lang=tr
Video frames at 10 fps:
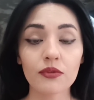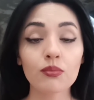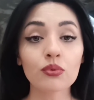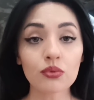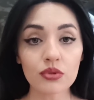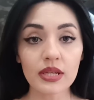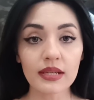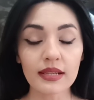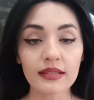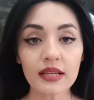Ve bunun
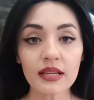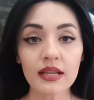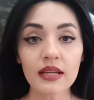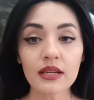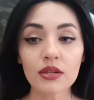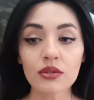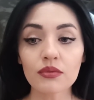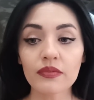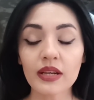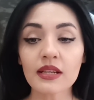üzerine de
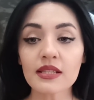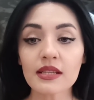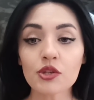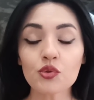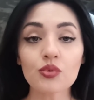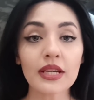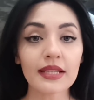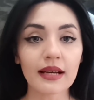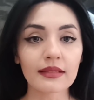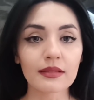Vanessa'yı şuna
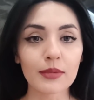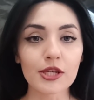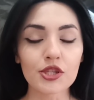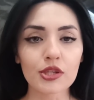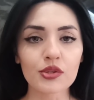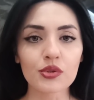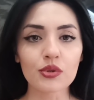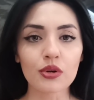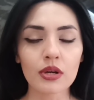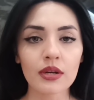inandırmaya
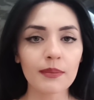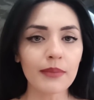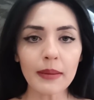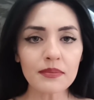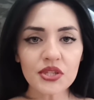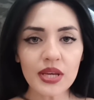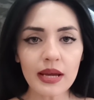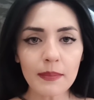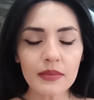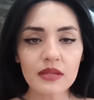çalışıyor. Ben bir şey
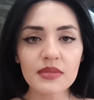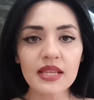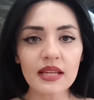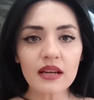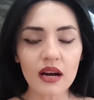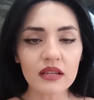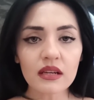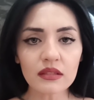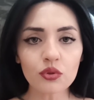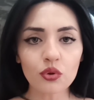yapmadım. Senin ayağın